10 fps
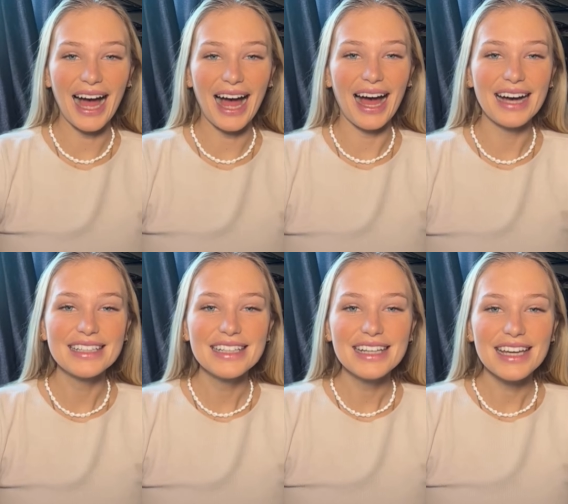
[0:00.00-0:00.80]
ah
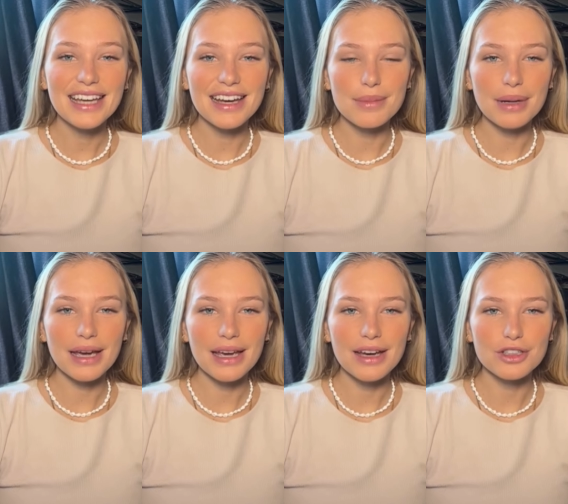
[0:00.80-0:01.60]
Et
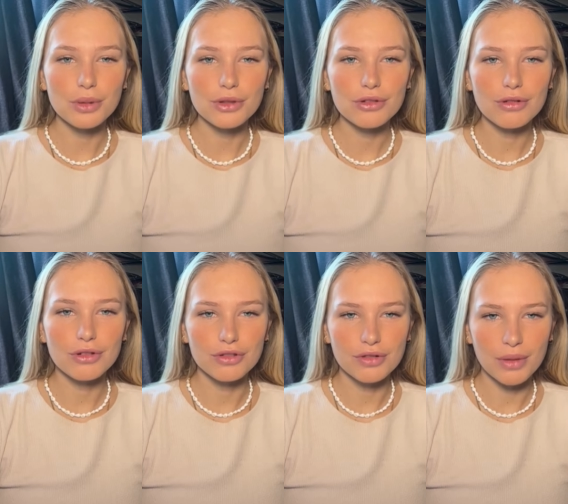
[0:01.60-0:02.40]
après euh, je pense que
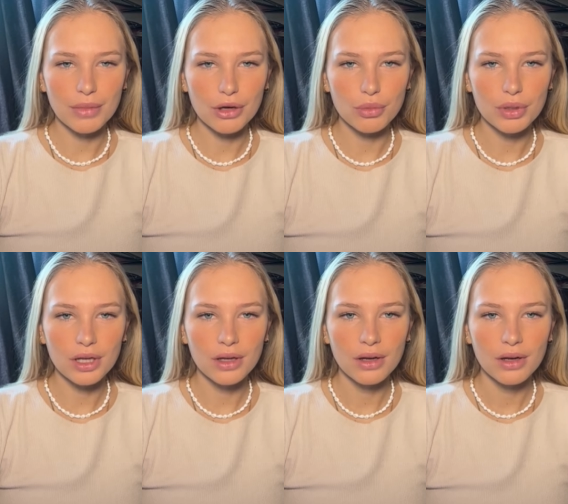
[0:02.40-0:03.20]
je vais voir ma
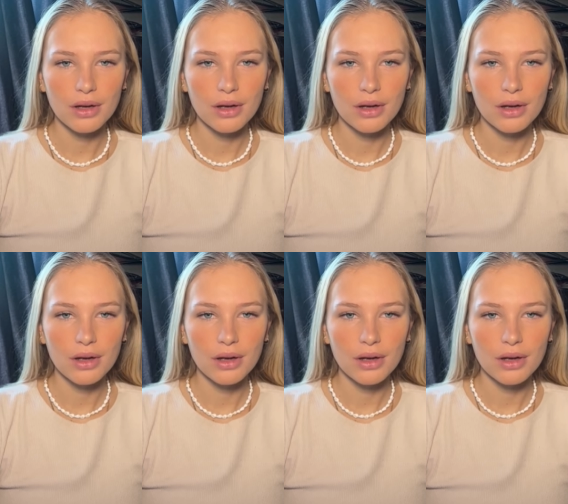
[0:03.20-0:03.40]
copine